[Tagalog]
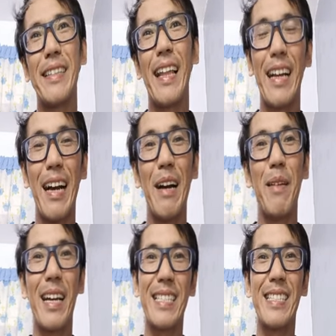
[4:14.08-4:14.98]
Talagang
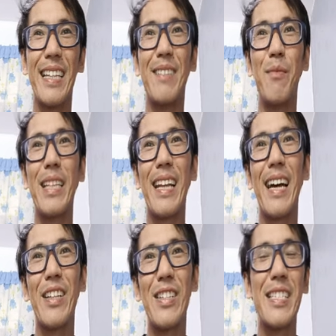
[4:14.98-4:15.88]
walakas din.
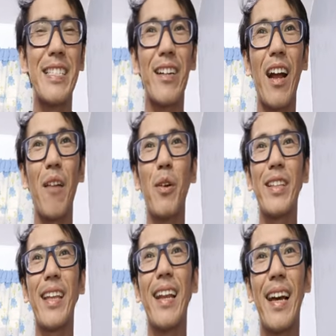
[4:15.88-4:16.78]
Veteran yan si Sir
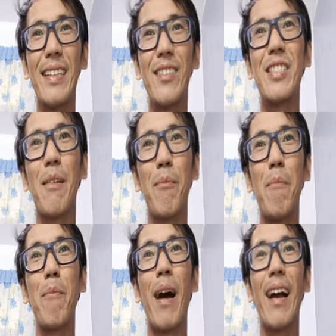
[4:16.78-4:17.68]
Rockboy Thailand dun sa
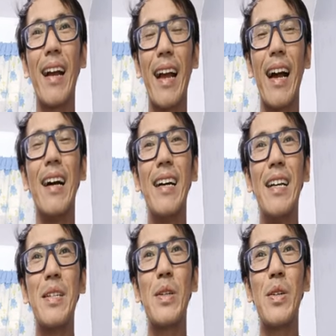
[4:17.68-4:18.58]
Pampanga.
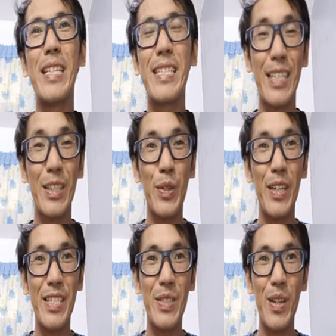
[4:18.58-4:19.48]
So 62
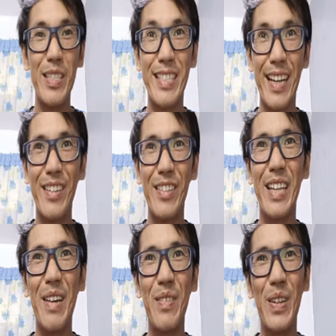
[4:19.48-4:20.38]
years old siya nung
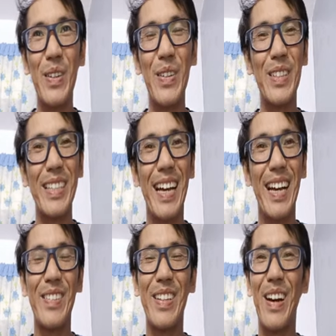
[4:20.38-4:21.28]
time na yun nung
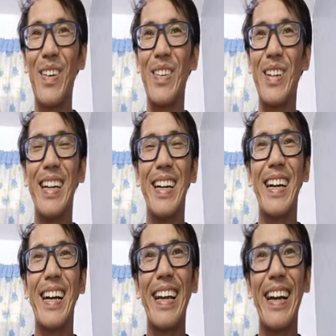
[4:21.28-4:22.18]
tinalo niya ako. Oh.
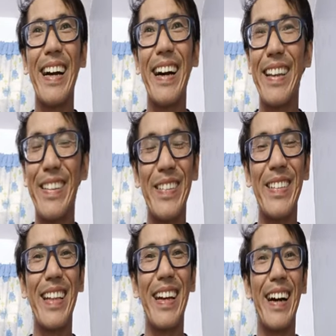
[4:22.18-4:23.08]
Kaya
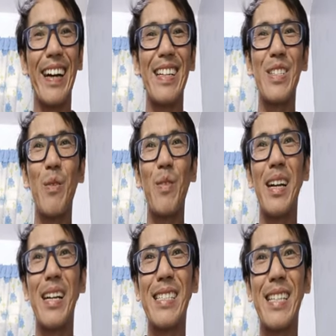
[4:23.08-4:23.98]
yun, uh,
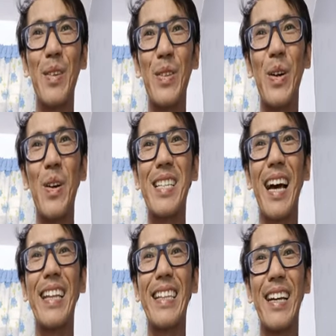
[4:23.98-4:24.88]
sobrang saludo ko
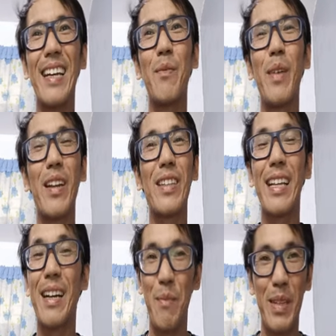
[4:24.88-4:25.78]
sa kanya. Pero
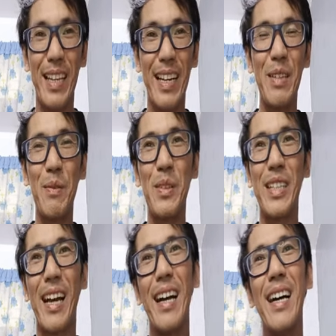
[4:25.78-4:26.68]
talagang veterano po
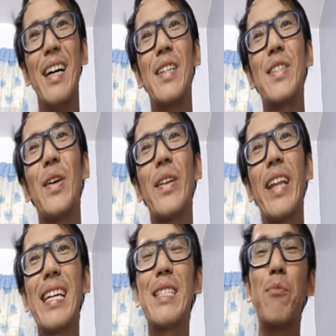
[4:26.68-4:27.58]
siya. So
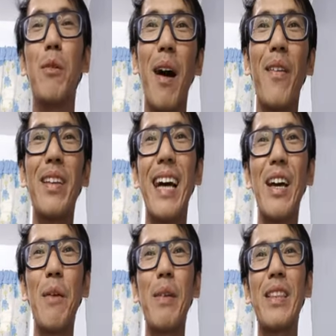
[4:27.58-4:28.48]
next, bumawi
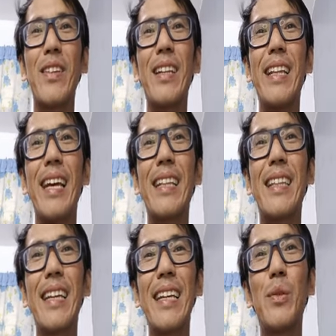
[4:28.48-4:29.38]
tayo. Picturan
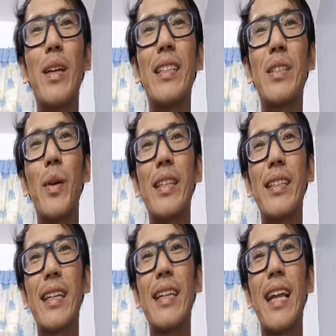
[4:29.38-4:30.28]
Leg 3,
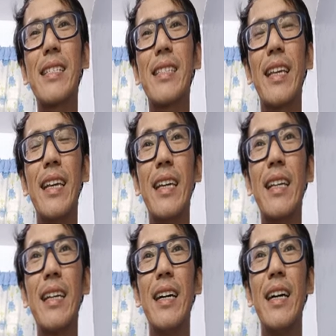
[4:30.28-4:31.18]
2023 last
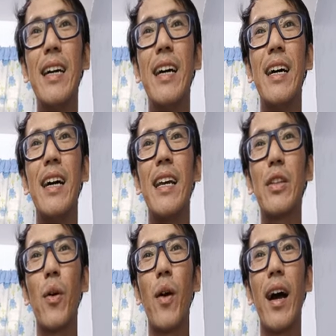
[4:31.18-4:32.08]
year.
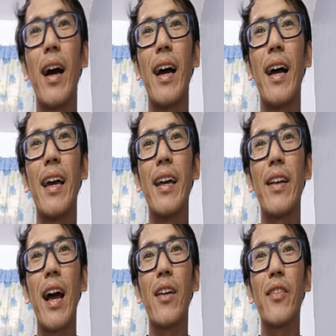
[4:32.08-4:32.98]
Ito
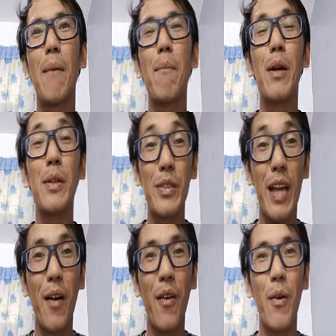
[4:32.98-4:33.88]
ay rank number
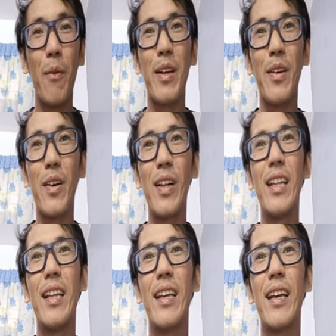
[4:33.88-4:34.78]
2 na ako
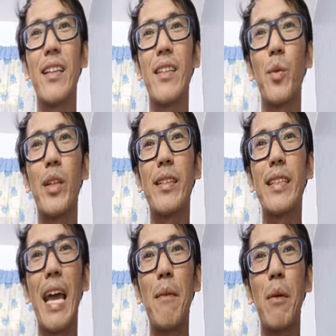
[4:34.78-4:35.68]
overall. With a
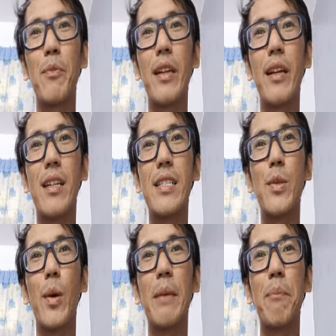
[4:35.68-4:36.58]
time of 3
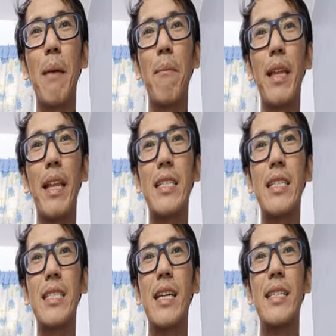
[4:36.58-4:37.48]
hours, 25
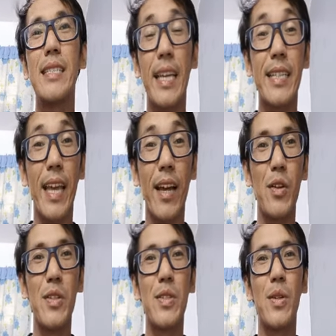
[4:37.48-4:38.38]
minutes, 6
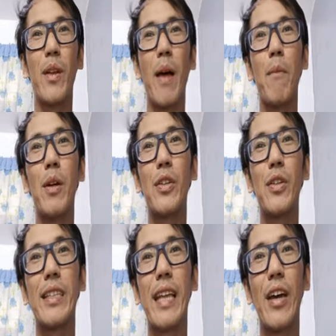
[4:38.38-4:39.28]
seconds. So, number
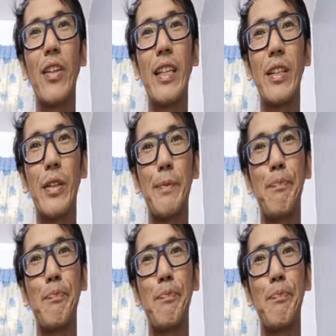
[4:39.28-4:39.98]
2 na tayo dito.